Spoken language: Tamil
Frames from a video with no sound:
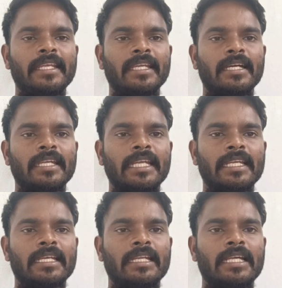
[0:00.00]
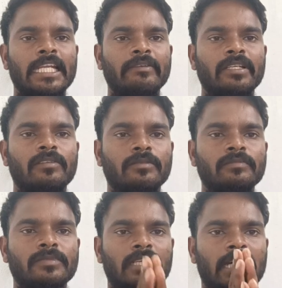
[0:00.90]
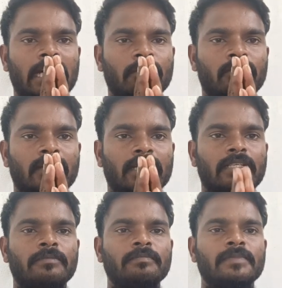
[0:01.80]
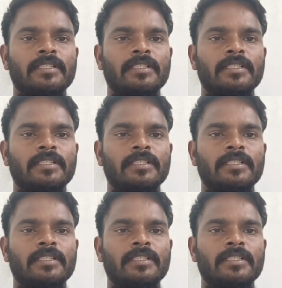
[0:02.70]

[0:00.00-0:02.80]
மீடியா நேயர்கள் அனைவருக்கும் அன்பு வணக்கம்